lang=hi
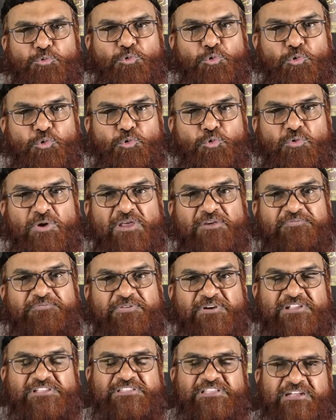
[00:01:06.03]
तुलु
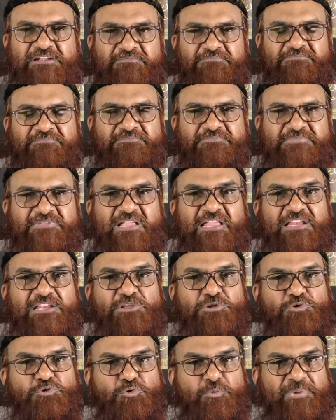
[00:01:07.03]
फजर
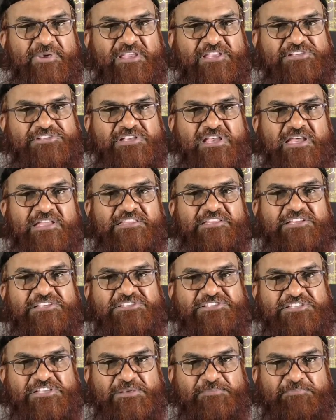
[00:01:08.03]
यानी सुबह सादिक
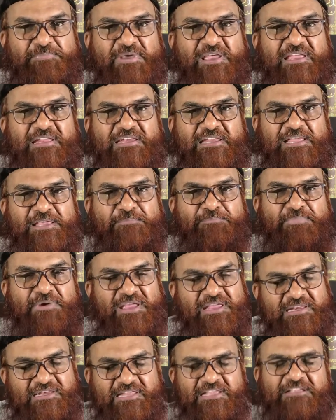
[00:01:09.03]
से पहले
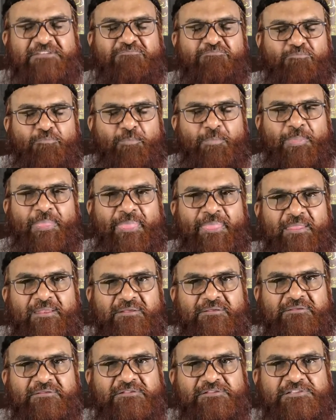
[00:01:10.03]
पहले
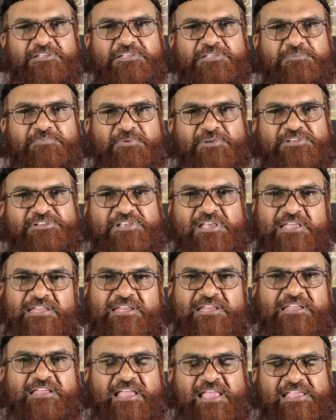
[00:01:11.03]
जिसमें
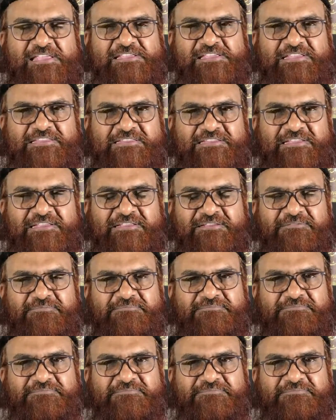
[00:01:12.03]
सहरी खाई जाती है